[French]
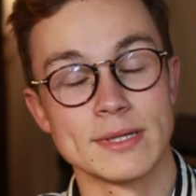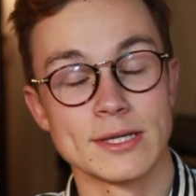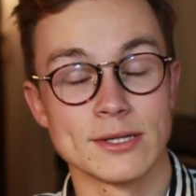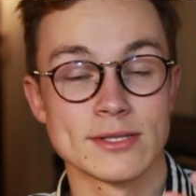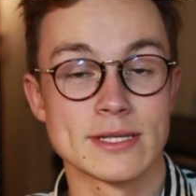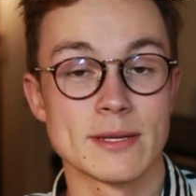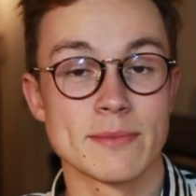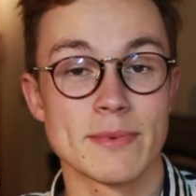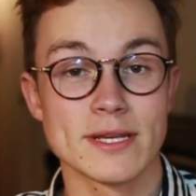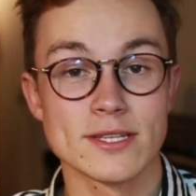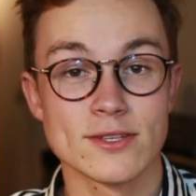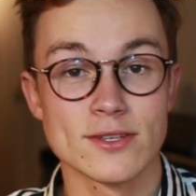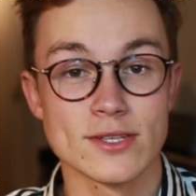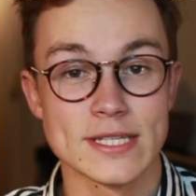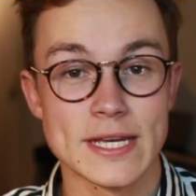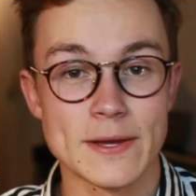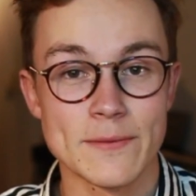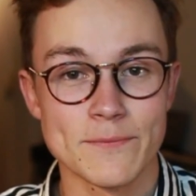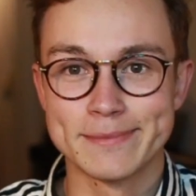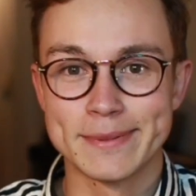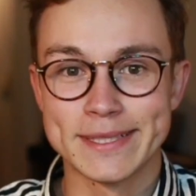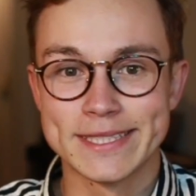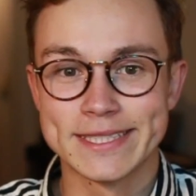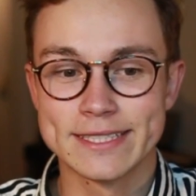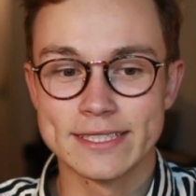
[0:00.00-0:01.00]
Mais on ne sait pas ce que
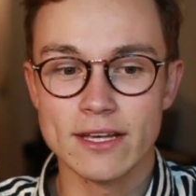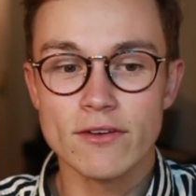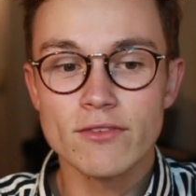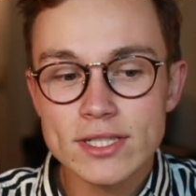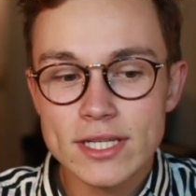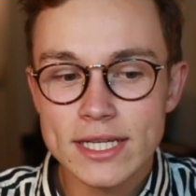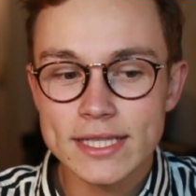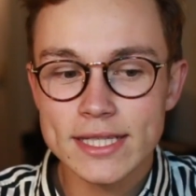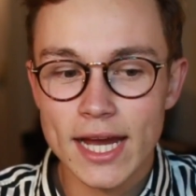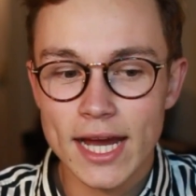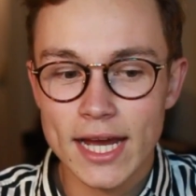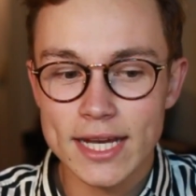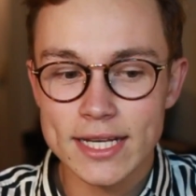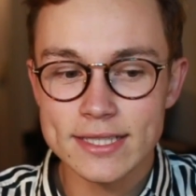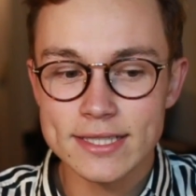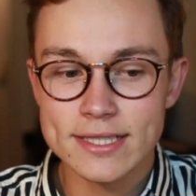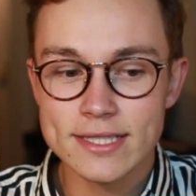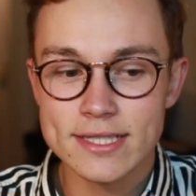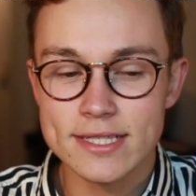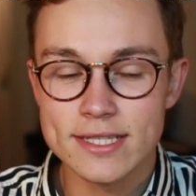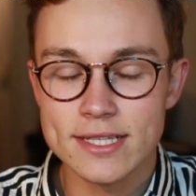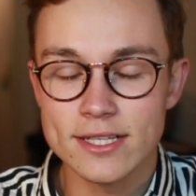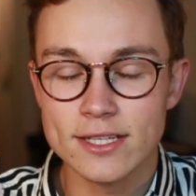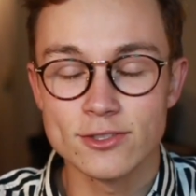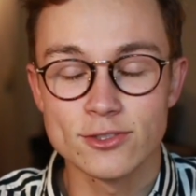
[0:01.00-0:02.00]
c'est. Bah si ça vous
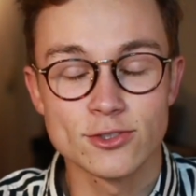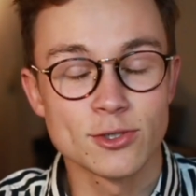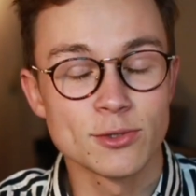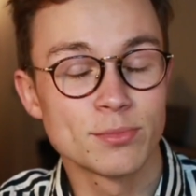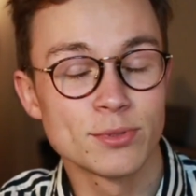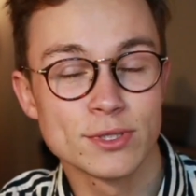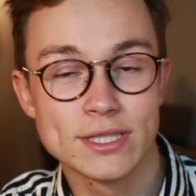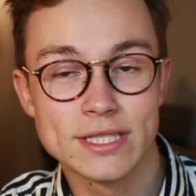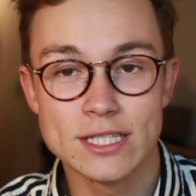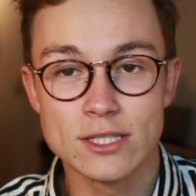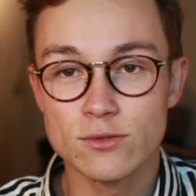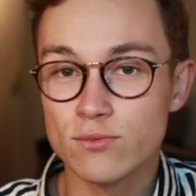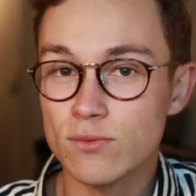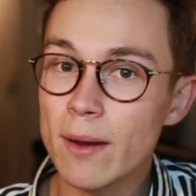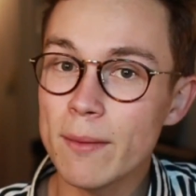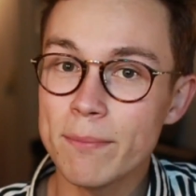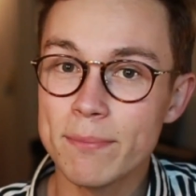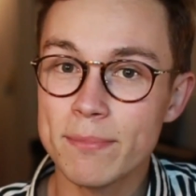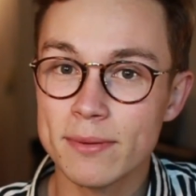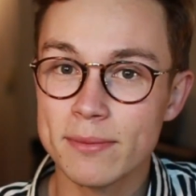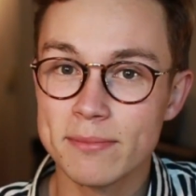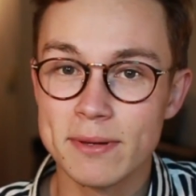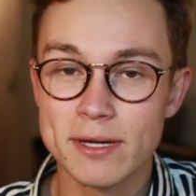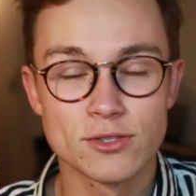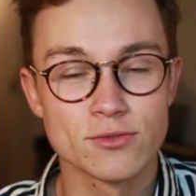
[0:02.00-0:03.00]
intéresse, ce petit
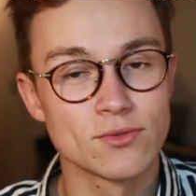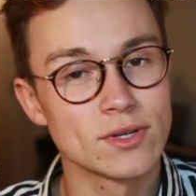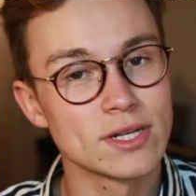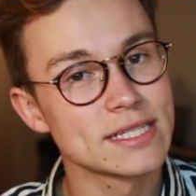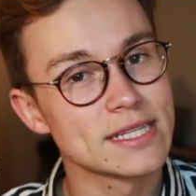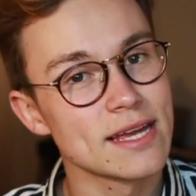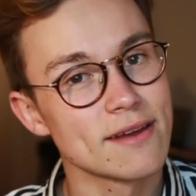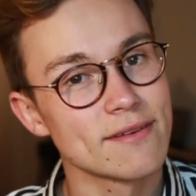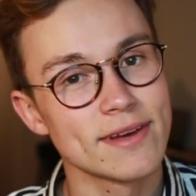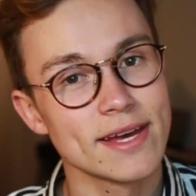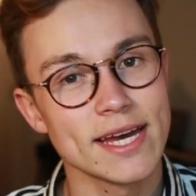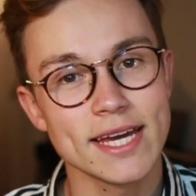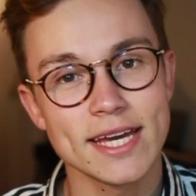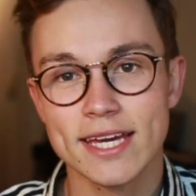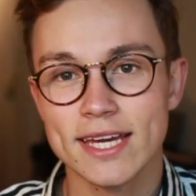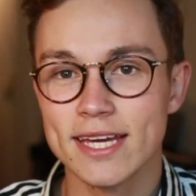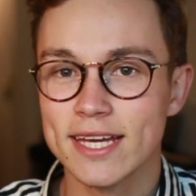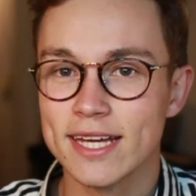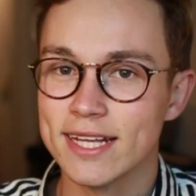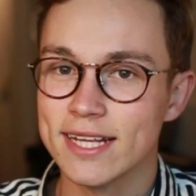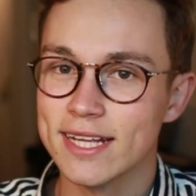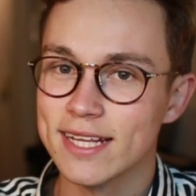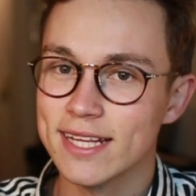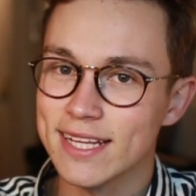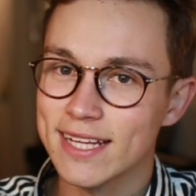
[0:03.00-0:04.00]
swap, bah, je vous laisse avec
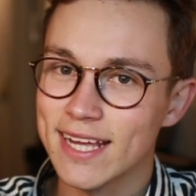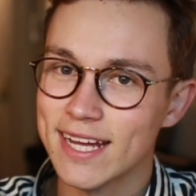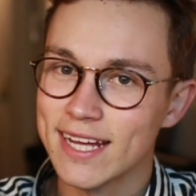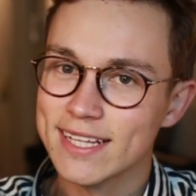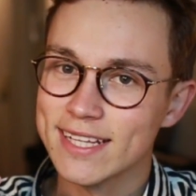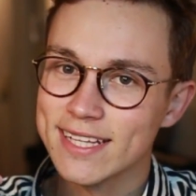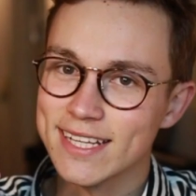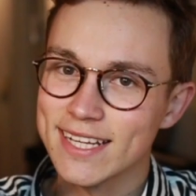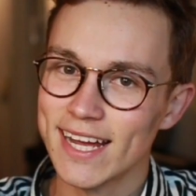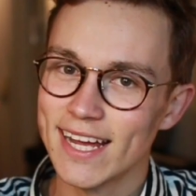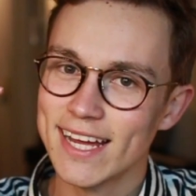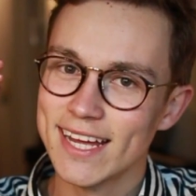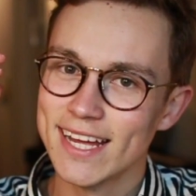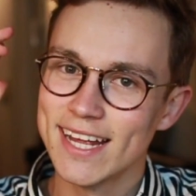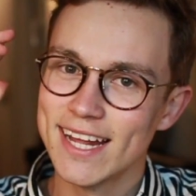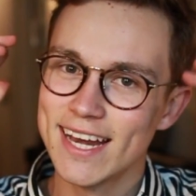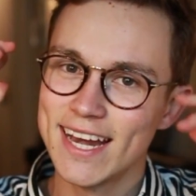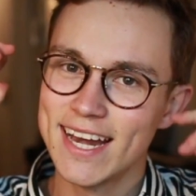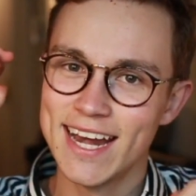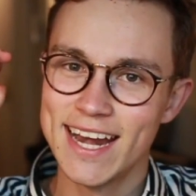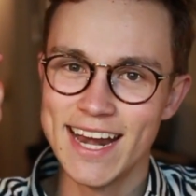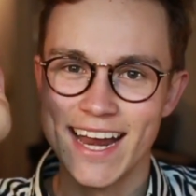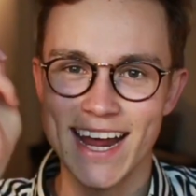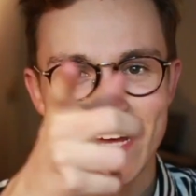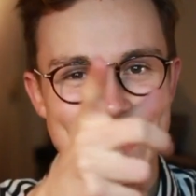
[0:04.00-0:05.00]

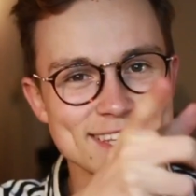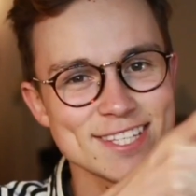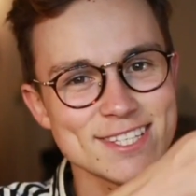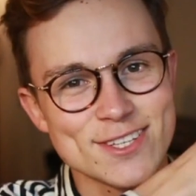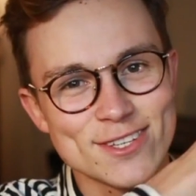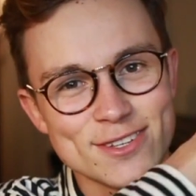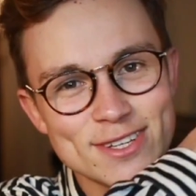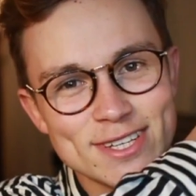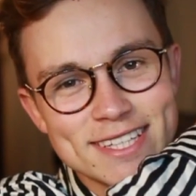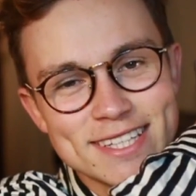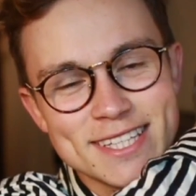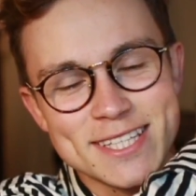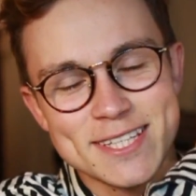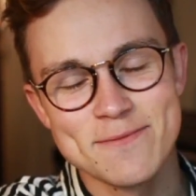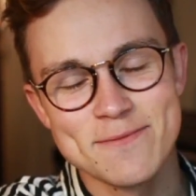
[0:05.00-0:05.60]
la suite.